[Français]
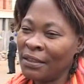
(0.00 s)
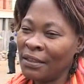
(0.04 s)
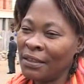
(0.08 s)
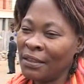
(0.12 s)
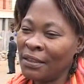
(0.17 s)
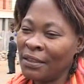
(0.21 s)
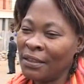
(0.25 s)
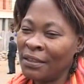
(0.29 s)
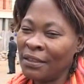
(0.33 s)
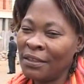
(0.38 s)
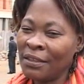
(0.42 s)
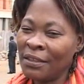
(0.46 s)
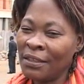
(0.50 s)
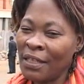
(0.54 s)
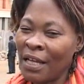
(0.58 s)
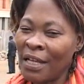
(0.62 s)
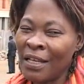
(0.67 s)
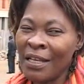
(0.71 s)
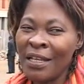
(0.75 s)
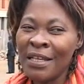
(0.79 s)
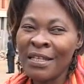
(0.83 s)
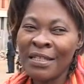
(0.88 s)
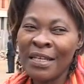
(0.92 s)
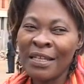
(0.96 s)
euh,
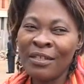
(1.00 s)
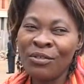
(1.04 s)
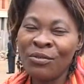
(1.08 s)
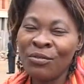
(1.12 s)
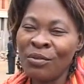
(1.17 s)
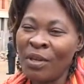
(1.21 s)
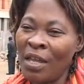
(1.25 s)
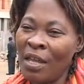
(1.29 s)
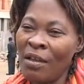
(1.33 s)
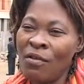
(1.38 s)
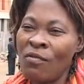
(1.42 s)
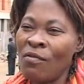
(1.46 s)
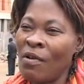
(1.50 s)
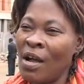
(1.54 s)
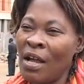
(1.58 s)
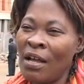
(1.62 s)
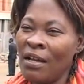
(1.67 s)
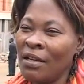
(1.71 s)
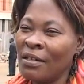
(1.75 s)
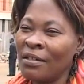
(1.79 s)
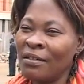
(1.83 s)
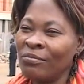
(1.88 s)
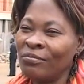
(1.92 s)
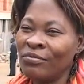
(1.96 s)
à les éduquer, quoi,
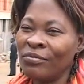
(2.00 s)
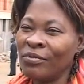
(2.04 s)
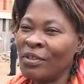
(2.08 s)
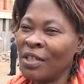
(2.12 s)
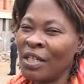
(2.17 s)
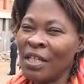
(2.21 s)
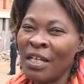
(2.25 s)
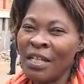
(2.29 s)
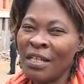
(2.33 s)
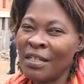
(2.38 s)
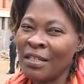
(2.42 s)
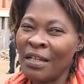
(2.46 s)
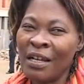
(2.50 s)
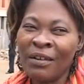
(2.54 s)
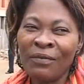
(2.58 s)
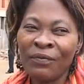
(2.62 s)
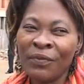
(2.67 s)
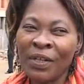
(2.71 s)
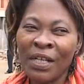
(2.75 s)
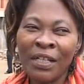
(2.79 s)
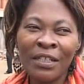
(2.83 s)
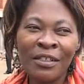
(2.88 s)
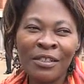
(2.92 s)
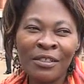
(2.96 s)
pour que les
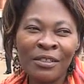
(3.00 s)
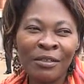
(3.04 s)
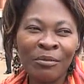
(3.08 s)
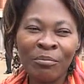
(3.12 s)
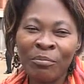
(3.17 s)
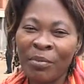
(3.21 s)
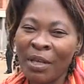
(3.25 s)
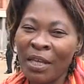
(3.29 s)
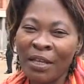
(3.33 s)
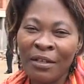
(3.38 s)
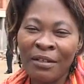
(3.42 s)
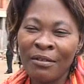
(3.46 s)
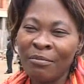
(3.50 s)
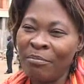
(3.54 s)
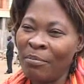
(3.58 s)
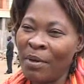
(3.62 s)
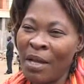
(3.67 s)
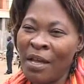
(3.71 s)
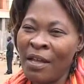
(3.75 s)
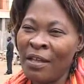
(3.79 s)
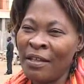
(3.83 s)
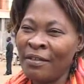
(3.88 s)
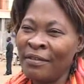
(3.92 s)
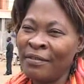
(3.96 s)
enfants ne se perdent
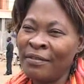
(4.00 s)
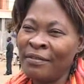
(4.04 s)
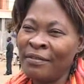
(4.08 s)
pas.